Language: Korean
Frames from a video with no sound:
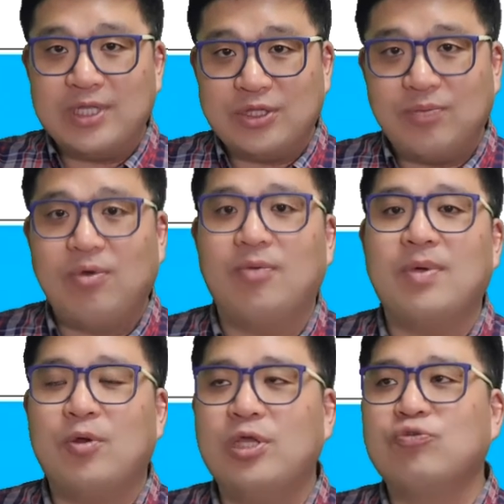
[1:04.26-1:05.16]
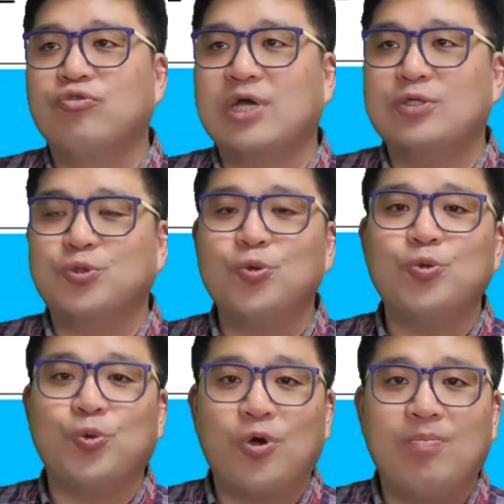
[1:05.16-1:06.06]
됐던 법이 바로 이
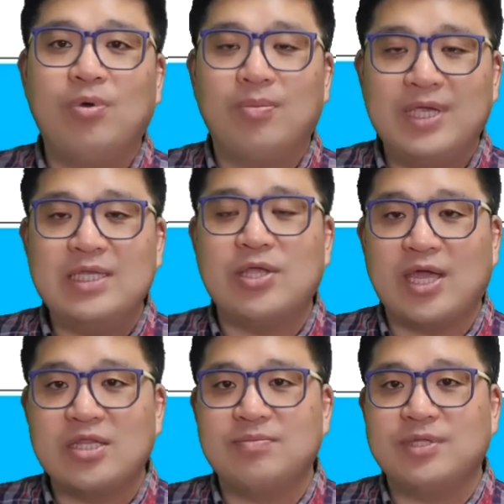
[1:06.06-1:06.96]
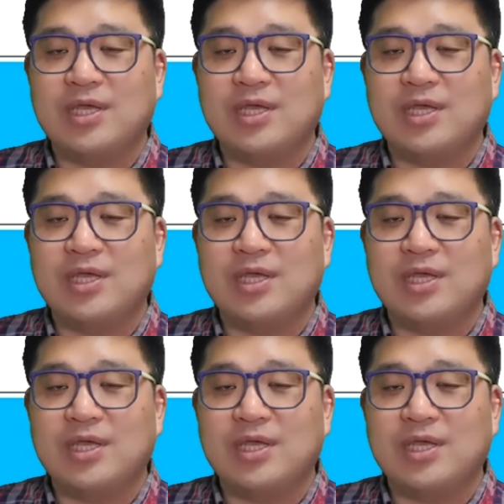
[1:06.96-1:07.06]
국가총동원법이 되겠습니다.